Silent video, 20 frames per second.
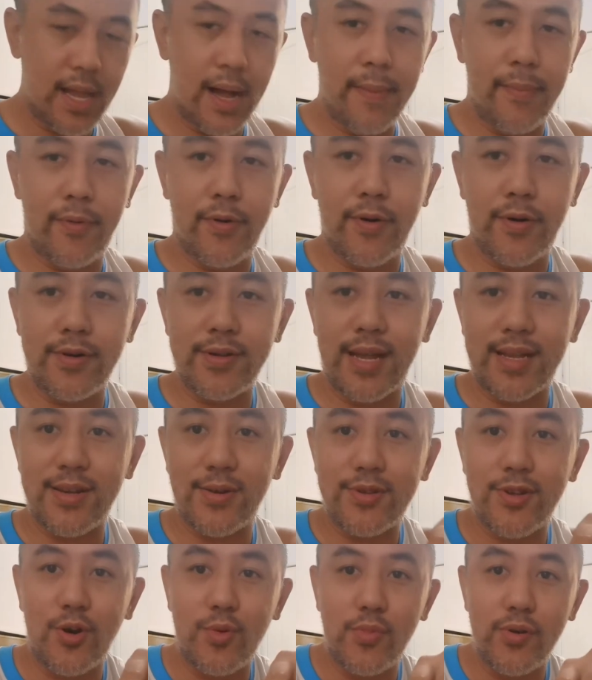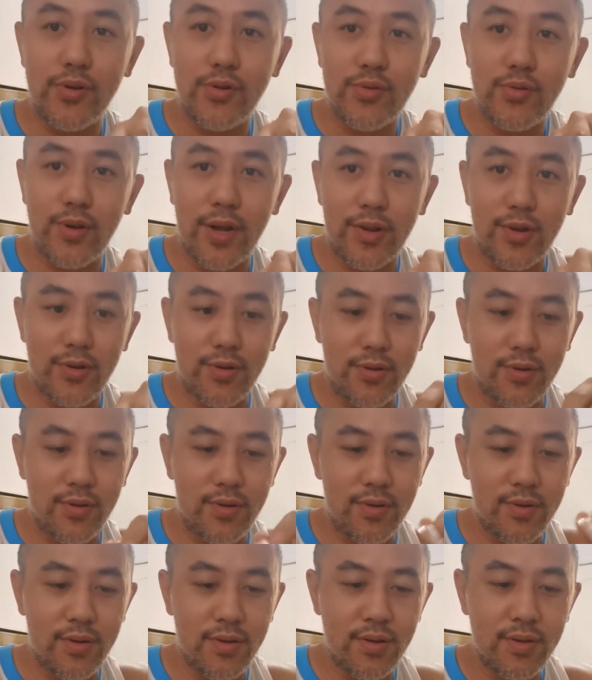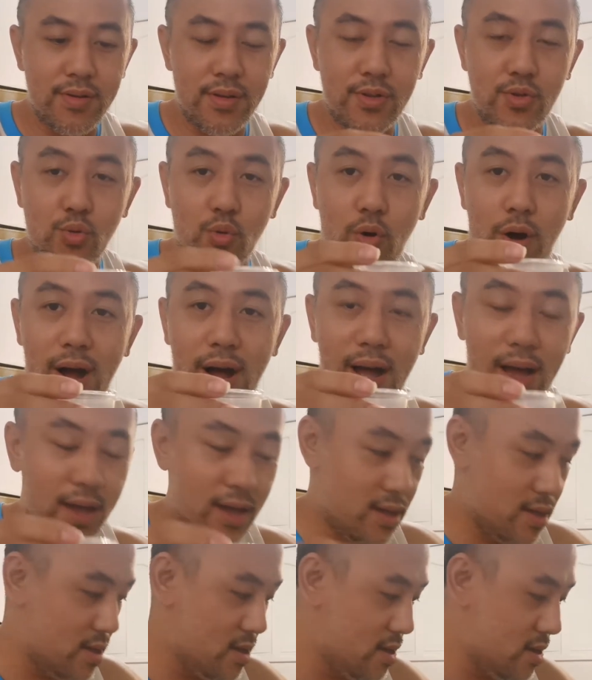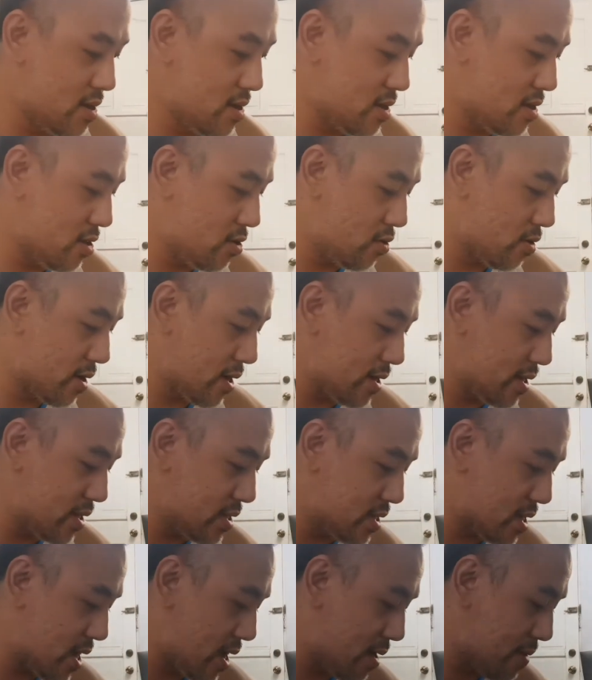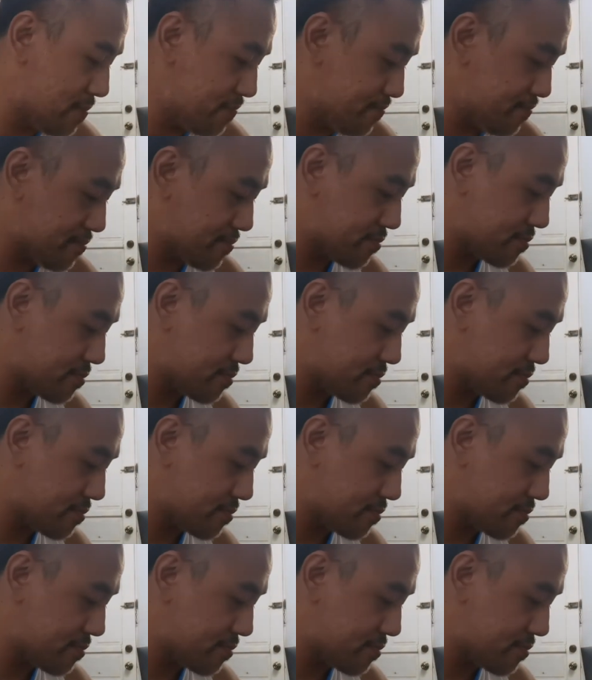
Tapos sasawsaw mo yung ano, suka. Yung ganisa.